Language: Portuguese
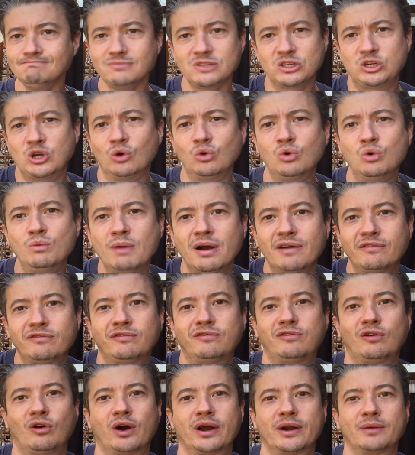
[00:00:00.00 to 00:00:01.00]
de alguma
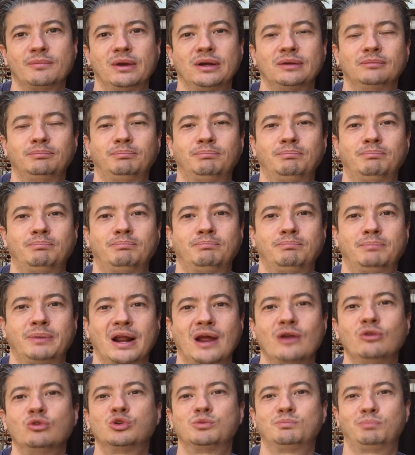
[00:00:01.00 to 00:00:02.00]
forma,
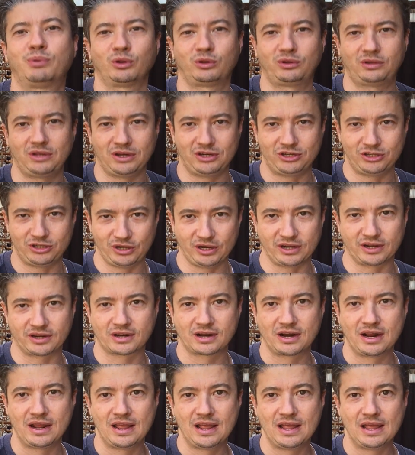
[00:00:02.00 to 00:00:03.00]
para nos proteger.
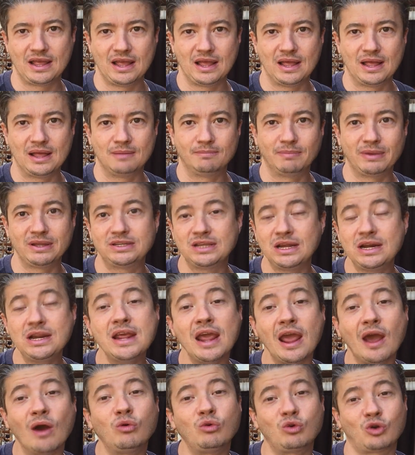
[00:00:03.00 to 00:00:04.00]
Mas
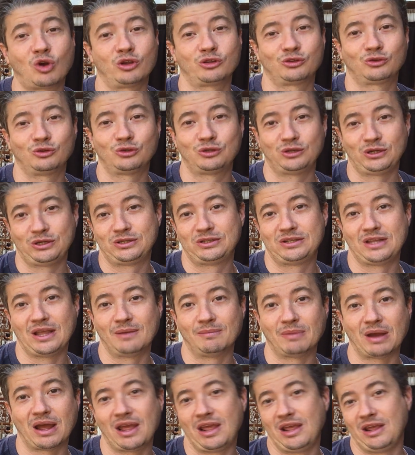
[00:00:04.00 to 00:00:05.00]
ele é o nosso
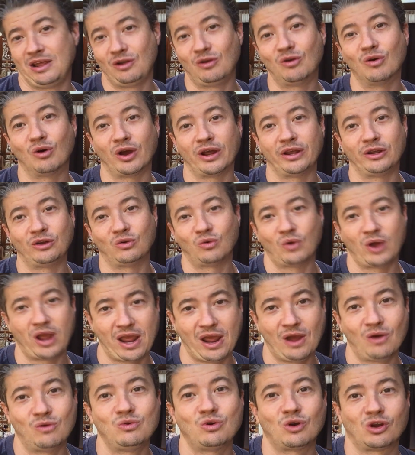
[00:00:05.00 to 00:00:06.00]
sistema egoico,
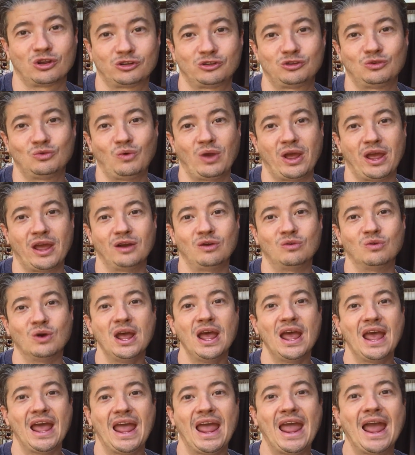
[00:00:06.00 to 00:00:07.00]
é o nosso ego,
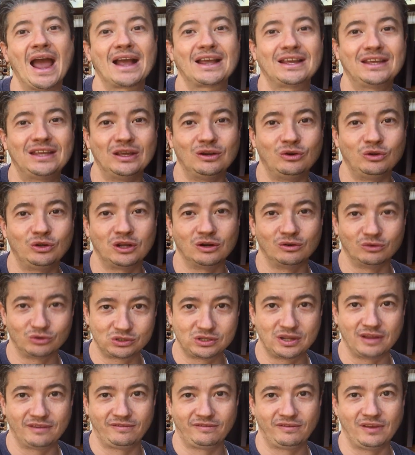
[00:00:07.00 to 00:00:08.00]
é aquilo que
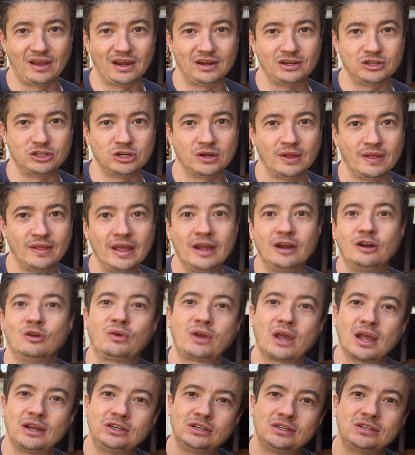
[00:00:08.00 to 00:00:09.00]
nos defende. Não
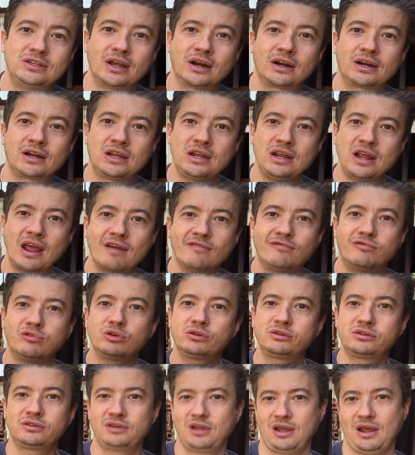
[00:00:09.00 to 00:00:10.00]
quer dizer que é
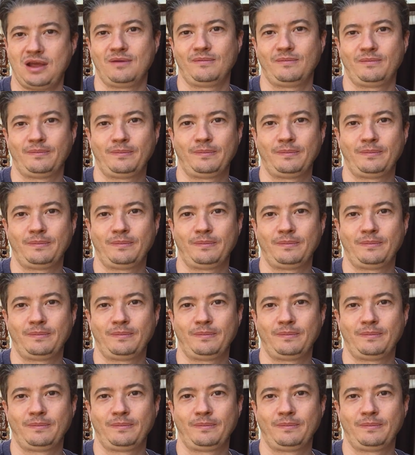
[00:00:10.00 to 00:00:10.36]
você.